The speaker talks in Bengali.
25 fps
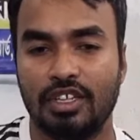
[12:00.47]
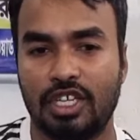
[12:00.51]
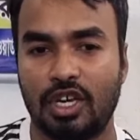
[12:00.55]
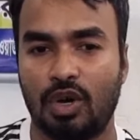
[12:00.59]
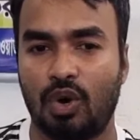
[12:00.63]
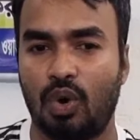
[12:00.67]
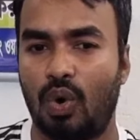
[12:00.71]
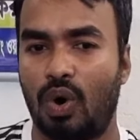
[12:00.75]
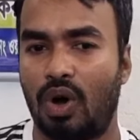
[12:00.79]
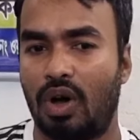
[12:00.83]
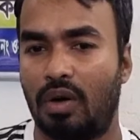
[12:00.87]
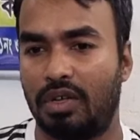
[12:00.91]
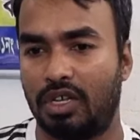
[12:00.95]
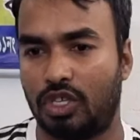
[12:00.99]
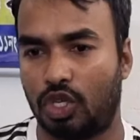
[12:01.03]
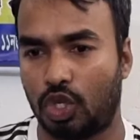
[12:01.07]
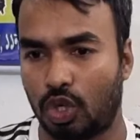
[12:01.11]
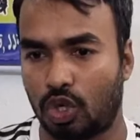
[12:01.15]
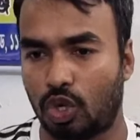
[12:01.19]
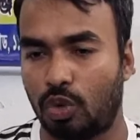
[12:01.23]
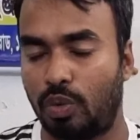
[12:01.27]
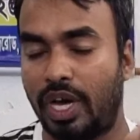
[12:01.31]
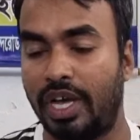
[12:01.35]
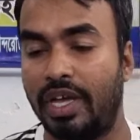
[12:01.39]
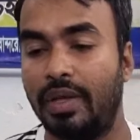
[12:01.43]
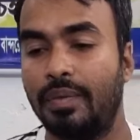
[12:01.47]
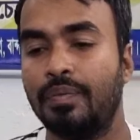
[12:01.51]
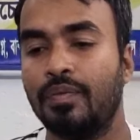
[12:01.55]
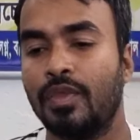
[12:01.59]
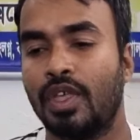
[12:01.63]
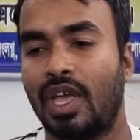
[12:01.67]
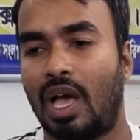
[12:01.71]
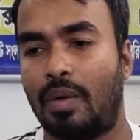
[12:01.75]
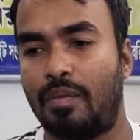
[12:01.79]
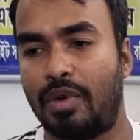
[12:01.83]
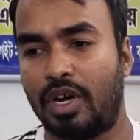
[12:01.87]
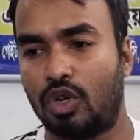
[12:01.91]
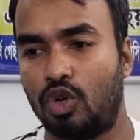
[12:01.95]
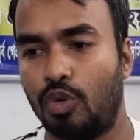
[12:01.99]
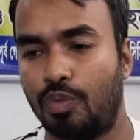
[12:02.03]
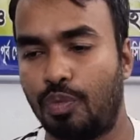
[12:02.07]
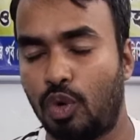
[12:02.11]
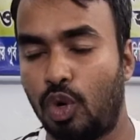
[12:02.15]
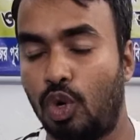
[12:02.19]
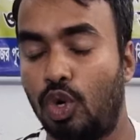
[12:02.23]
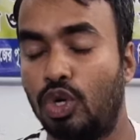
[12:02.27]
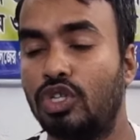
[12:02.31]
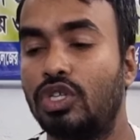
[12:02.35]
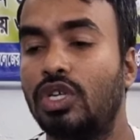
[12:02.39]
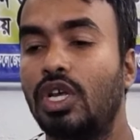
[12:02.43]
যে ও ছোট ভাই আমার খুব
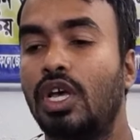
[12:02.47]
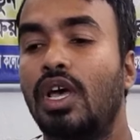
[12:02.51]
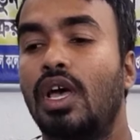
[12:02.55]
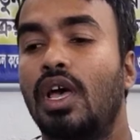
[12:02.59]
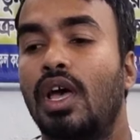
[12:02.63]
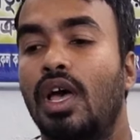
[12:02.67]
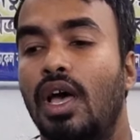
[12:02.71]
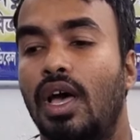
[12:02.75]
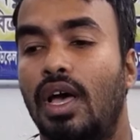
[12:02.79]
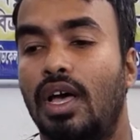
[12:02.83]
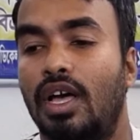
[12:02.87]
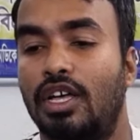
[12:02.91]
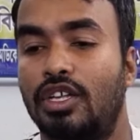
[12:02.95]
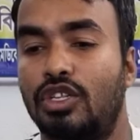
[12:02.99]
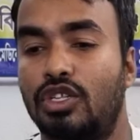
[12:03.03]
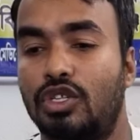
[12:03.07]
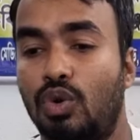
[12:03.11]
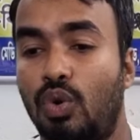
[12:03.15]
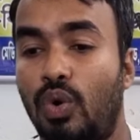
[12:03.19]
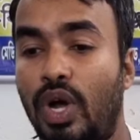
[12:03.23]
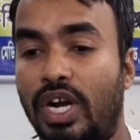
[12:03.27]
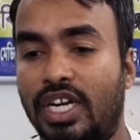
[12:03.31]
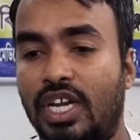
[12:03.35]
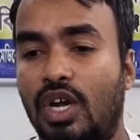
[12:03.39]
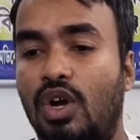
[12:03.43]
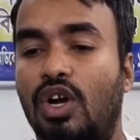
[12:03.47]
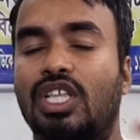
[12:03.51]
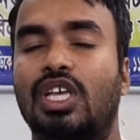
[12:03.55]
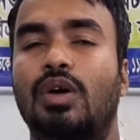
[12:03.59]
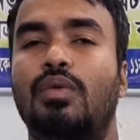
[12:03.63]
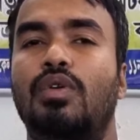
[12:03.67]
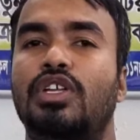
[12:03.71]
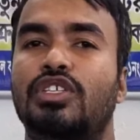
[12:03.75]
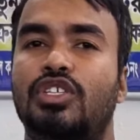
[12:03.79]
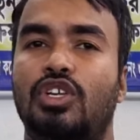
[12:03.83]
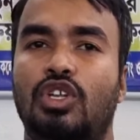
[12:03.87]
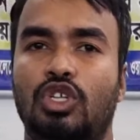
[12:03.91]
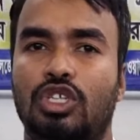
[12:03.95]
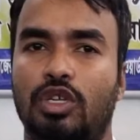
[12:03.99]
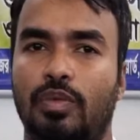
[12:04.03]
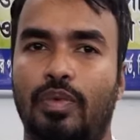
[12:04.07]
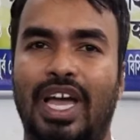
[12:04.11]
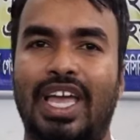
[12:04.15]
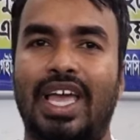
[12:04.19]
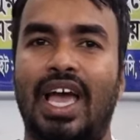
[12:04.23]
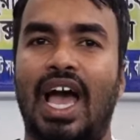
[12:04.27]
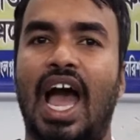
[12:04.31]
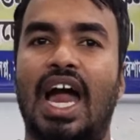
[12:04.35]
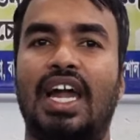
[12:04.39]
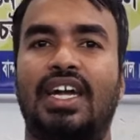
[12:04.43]
ক্লোজ ও একটা কথা বলেছিল যে
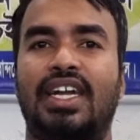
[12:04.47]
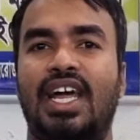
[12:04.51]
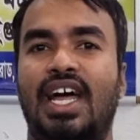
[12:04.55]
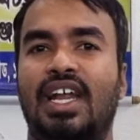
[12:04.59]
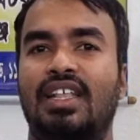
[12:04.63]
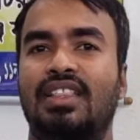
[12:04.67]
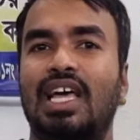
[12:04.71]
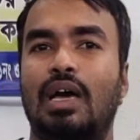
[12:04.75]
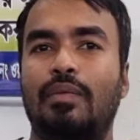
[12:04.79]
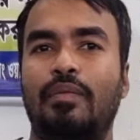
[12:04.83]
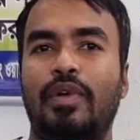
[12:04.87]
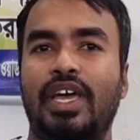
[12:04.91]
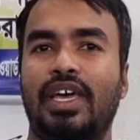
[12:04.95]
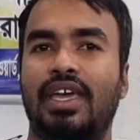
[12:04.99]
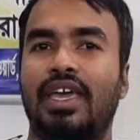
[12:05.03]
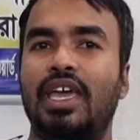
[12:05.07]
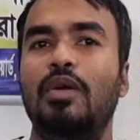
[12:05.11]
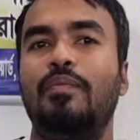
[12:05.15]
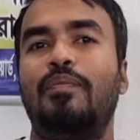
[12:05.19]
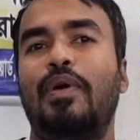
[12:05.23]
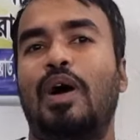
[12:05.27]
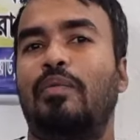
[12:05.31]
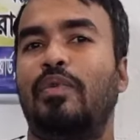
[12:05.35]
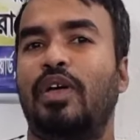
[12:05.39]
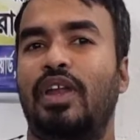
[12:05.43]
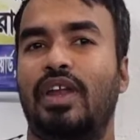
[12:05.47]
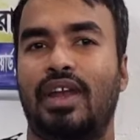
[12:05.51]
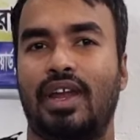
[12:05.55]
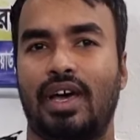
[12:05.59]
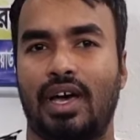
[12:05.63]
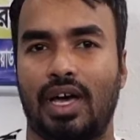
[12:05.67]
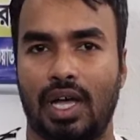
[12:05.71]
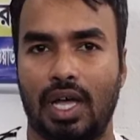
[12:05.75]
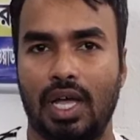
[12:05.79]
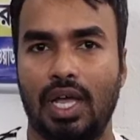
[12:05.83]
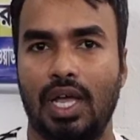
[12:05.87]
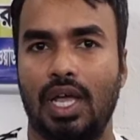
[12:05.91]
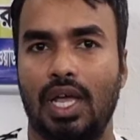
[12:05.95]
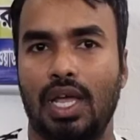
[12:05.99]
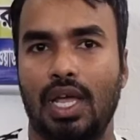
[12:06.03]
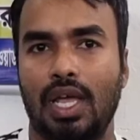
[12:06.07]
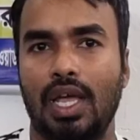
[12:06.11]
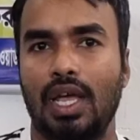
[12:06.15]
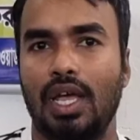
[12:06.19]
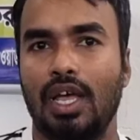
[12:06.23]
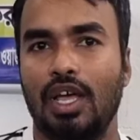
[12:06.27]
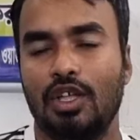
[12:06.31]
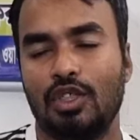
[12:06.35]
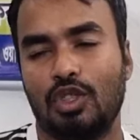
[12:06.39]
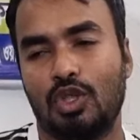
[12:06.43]
ভাই আটার দামে ঘি পাবেন না
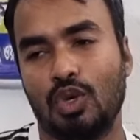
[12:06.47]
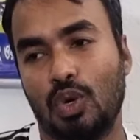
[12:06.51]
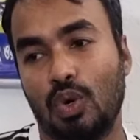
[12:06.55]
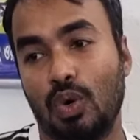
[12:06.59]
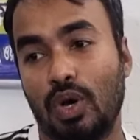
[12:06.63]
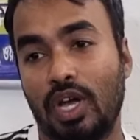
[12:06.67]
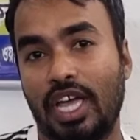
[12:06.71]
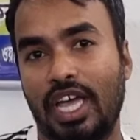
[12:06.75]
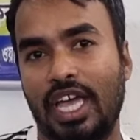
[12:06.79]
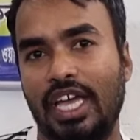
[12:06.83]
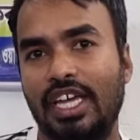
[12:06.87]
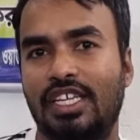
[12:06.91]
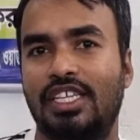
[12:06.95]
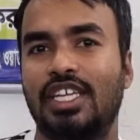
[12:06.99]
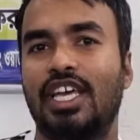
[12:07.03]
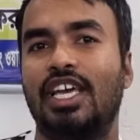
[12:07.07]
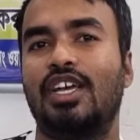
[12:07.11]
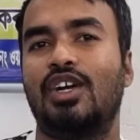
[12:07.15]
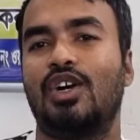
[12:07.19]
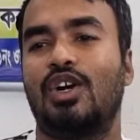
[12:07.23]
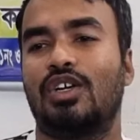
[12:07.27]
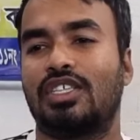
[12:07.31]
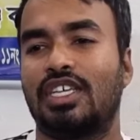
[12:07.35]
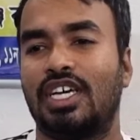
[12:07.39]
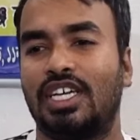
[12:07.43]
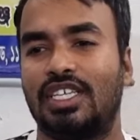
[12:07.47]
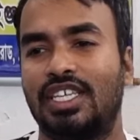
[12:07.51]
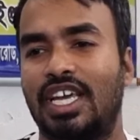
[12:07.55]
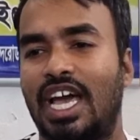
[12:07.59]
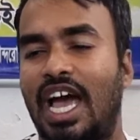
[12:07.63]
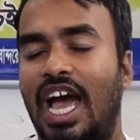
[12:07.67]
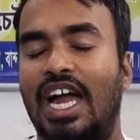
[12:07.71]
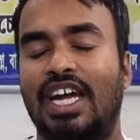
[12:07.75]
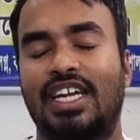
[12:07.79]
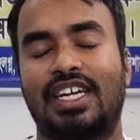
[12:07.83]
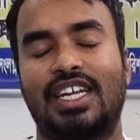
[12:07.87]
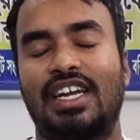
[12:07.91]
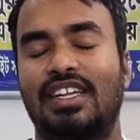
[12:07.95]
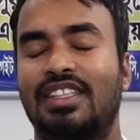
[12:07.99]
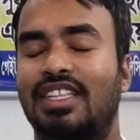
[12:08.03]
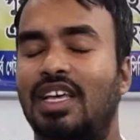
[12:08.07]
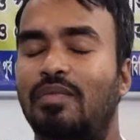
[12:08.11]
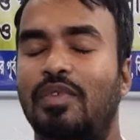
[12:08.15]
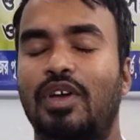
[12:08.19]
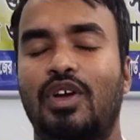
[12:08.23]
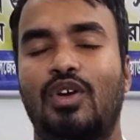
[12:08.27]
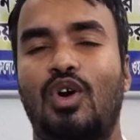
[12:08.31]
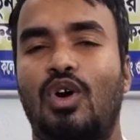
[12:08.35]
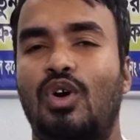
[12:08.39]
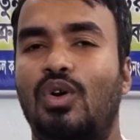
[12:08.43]
তো এইটাই কথা যে আটার
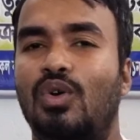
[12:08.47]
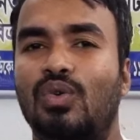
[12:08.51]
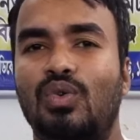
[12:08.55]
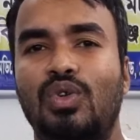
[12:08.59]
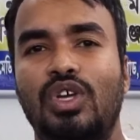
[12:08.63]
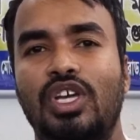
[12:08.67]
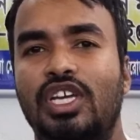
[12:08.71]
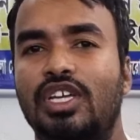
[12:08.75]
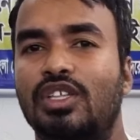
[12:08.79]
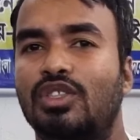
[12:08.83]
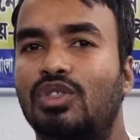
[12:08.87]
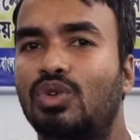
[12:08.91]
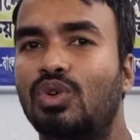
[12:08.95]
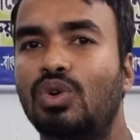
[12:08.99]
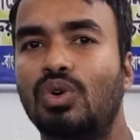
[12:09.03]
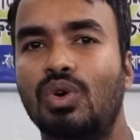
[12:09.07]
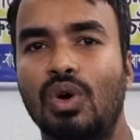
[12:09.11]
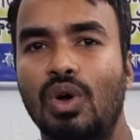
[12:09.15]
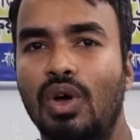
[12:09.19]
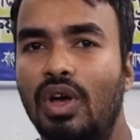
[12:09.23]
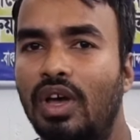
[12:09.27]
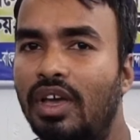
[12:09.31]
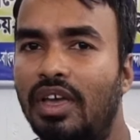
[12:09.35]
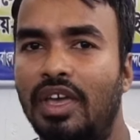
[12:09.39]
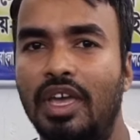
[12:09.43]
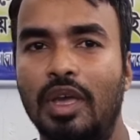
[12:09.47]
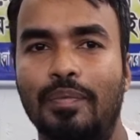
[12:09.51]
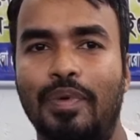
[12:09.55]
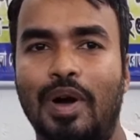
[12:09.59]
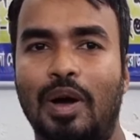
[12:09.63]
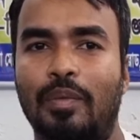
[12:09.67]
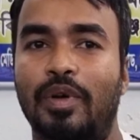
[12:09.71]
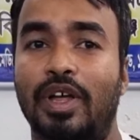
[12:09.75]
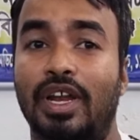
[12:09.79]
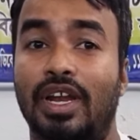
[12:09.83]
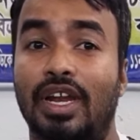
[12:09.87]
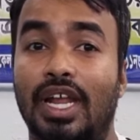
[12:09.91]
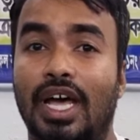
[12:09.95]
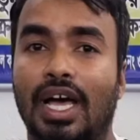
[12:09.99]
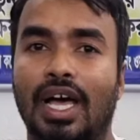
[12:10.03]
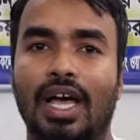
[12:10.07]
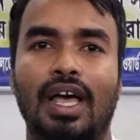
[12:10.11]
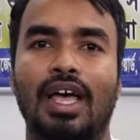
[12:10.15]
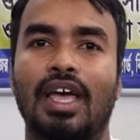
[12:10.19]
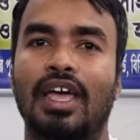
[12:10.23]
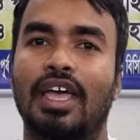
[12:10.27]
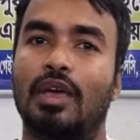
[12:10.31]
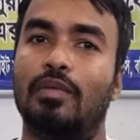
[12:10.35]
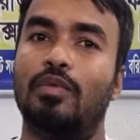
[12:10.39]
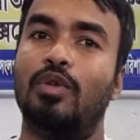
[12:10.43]
দামে কখনোই কিন্তু ঘি পাবেন না
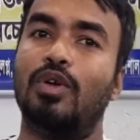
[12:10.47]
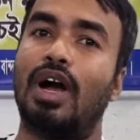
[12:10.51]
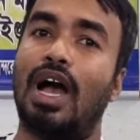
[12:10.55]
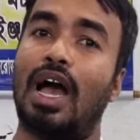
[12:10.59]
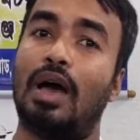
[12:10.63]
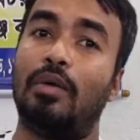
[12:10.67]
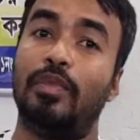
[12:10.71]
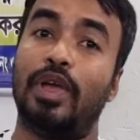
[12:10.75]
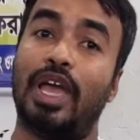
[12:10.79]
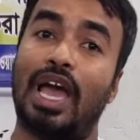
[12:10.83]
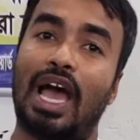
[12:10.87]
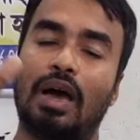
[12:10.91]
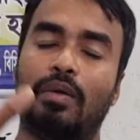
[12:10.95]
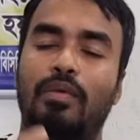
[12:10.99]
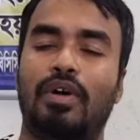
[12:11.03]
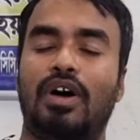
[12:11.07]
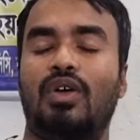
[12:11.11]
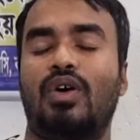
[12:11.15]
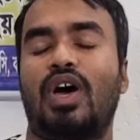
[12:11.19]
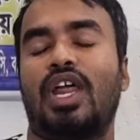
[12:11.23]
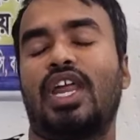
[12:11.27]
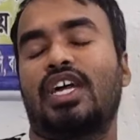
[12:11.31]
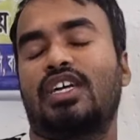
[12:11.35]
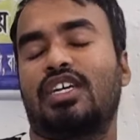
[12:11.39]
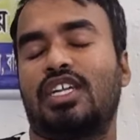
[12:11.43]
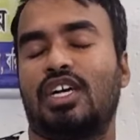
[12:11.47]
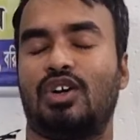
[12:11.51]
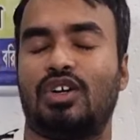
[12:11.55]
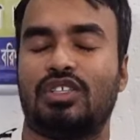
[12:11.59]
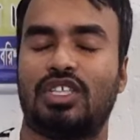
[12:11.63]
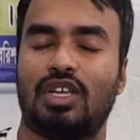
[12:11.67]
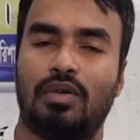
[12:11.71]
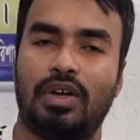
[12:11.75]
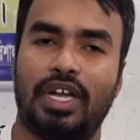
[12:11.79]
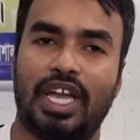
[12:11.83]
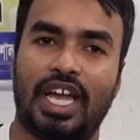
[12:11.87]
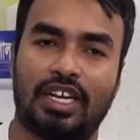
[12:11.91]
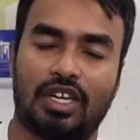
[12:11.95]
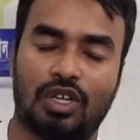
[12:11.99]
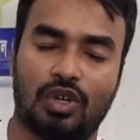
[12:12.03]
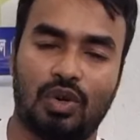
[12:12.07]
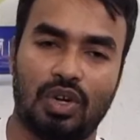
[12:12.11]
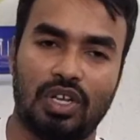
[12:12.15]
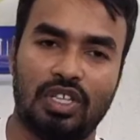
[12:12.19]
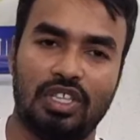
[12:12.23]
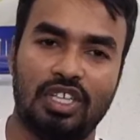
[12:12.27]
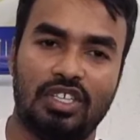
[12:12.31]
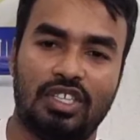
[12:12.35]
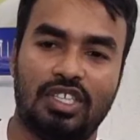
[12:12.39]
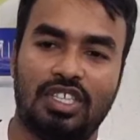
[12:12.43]
এবং আমি আবারও আর একটা কথা অ্যাড
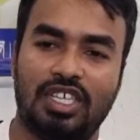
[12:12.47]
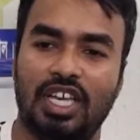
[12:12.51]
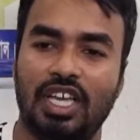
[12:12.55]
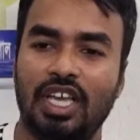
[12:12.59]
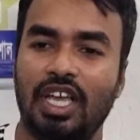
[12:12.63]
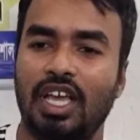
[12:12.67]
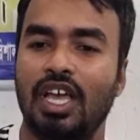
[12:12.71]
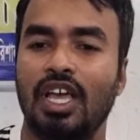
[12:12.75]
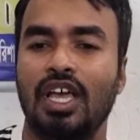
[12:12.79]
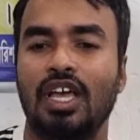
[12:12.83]
করে দিচ্ছি